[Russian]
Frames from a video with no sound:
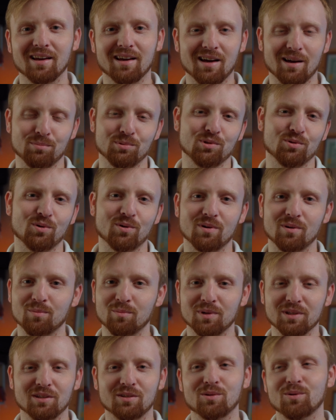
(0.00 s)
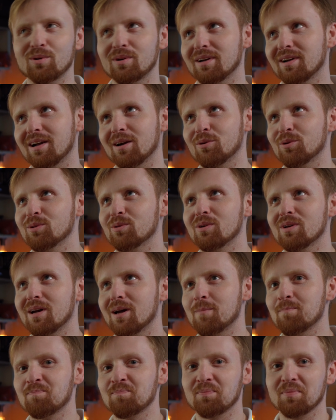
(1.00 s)
обзор монитора, какой
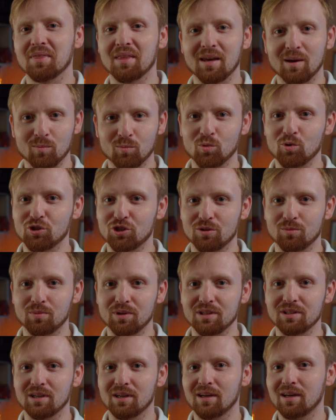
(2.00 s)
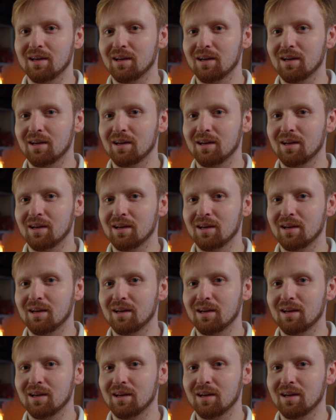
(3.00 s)
только может быть.